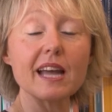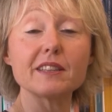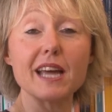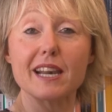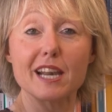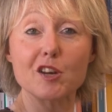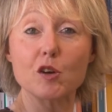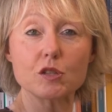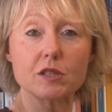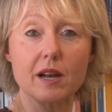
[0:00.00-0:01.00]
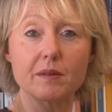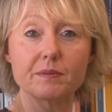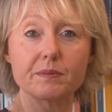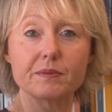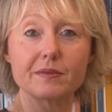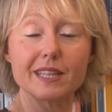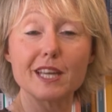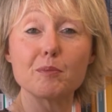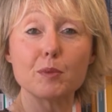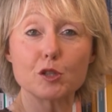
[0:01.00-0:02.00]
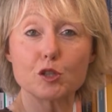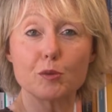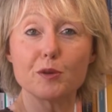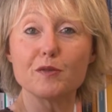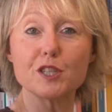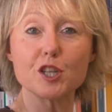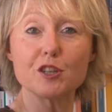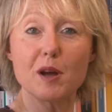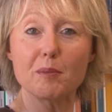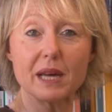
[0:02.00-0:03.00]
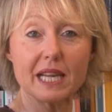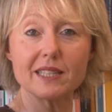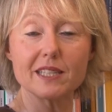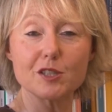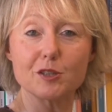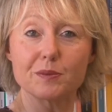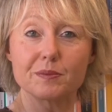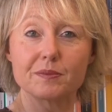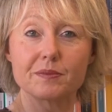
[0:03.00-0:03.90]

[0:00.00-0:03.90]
è terra nostra, il posto più vicino al paradiso.